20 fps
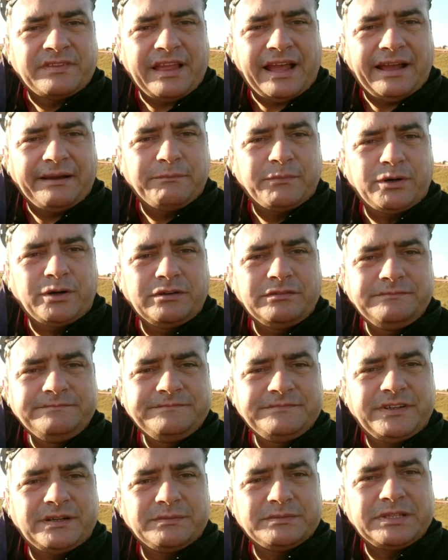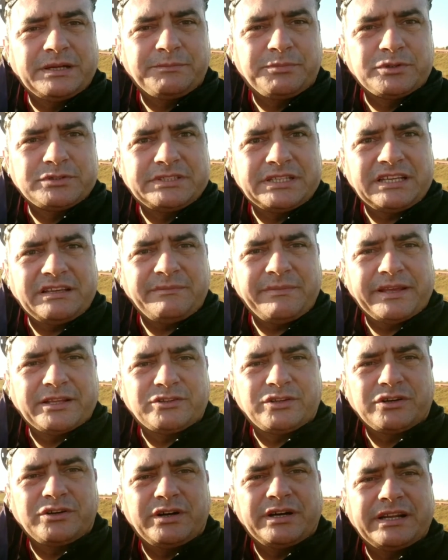Tá bom, vamos dar
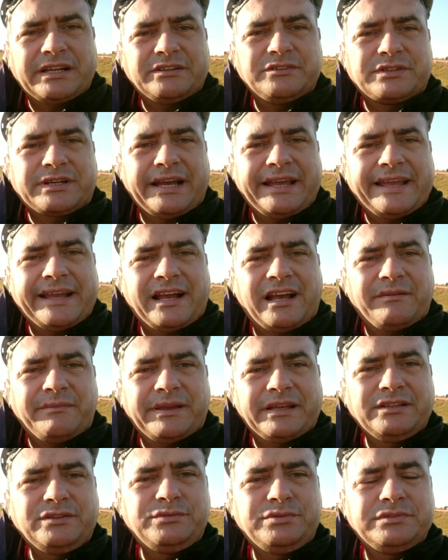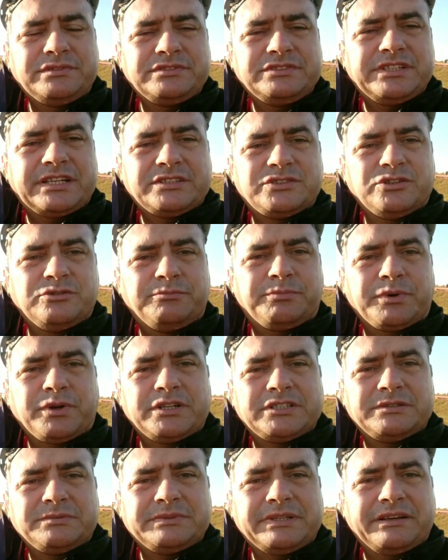prosseguimento agora no carregamento. Já sou
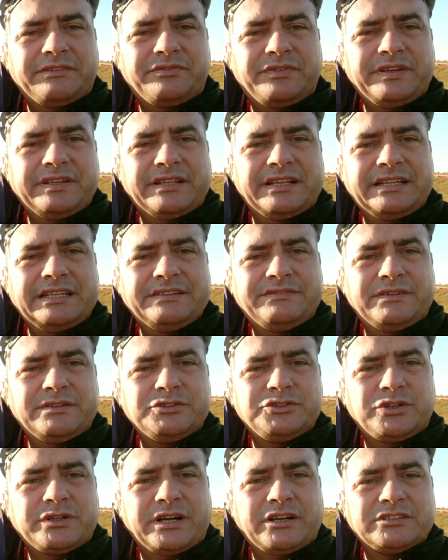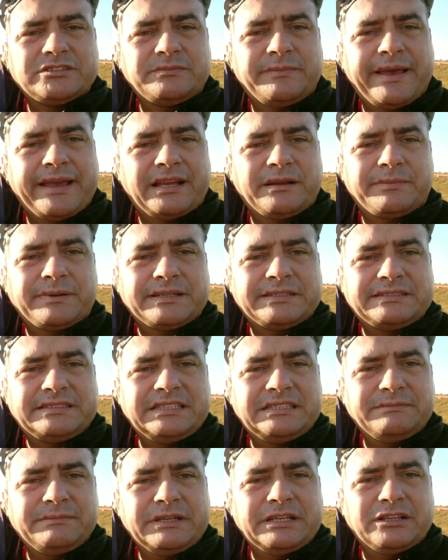próximo da fila ali, vamos jogar os bags para
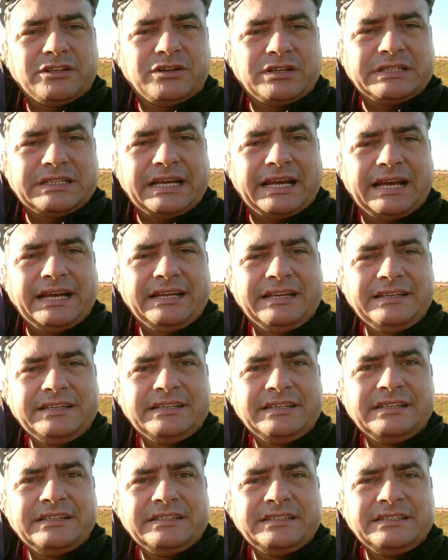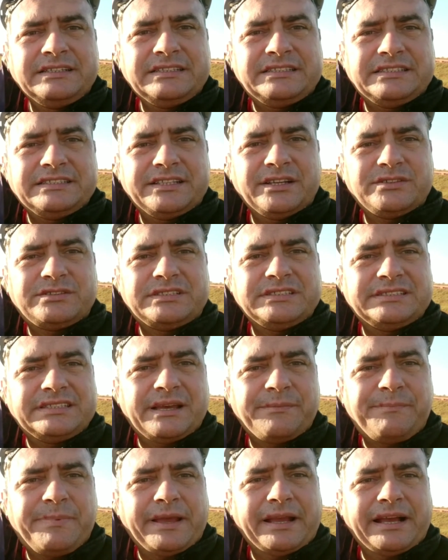cima, e lonar. e se Deus
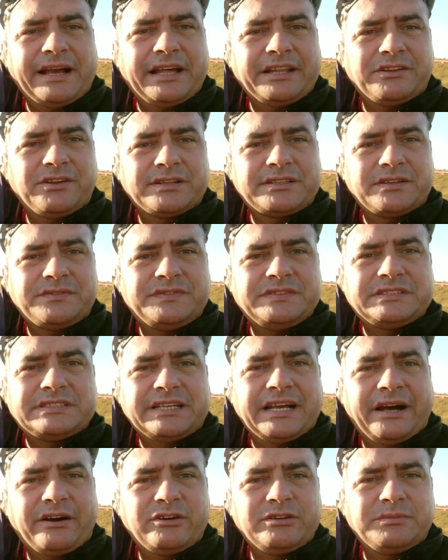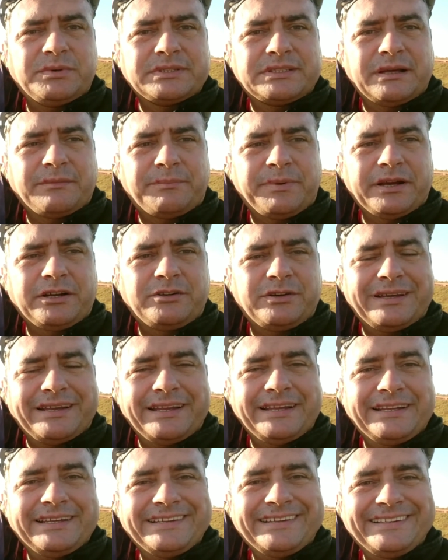quiser pegar a nota fiscal e botar para
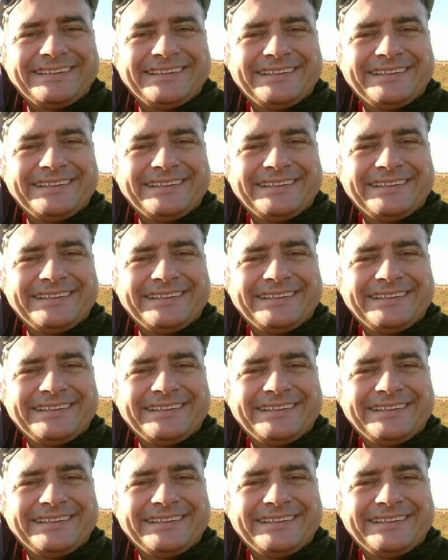correr.